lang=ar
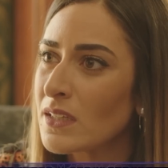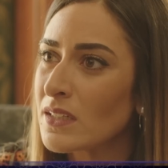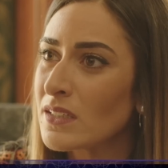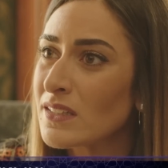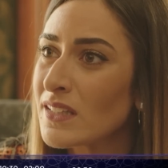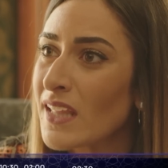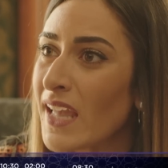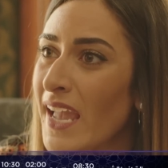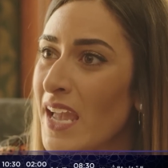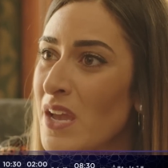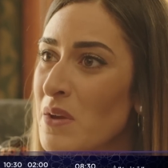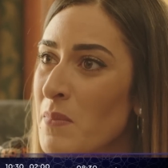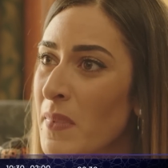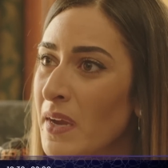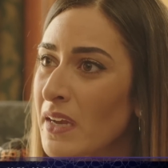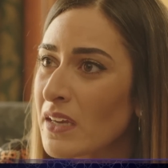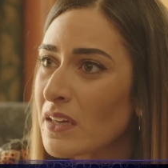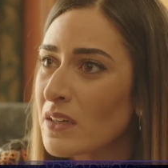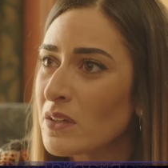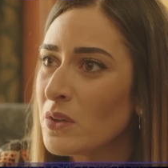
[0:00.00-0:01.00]

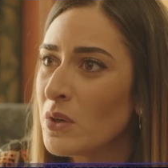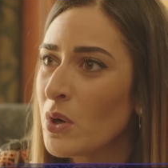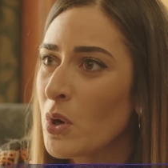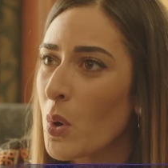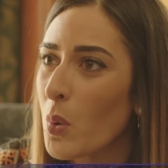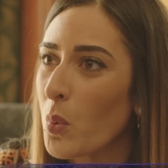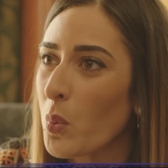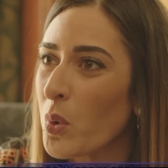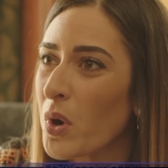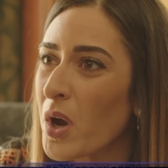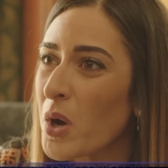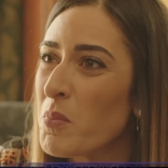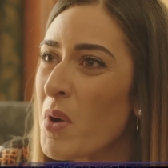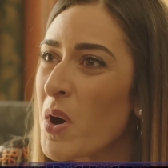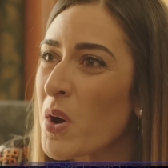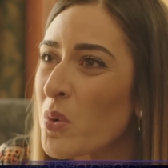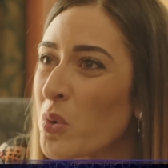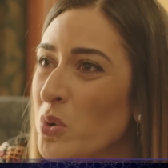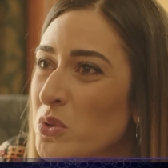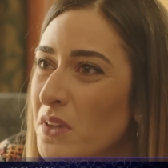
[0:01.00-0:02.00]
انتقامك
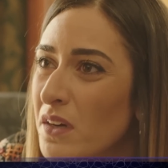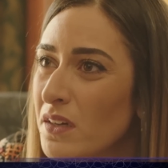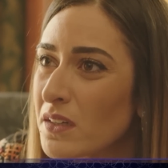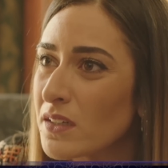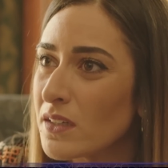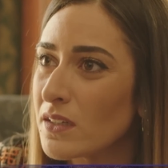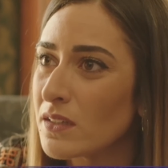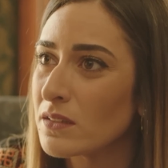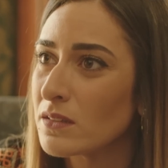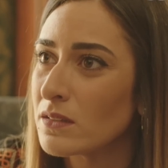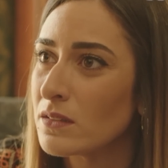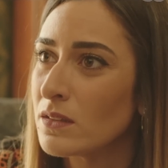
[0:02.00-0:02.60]
وجبروتك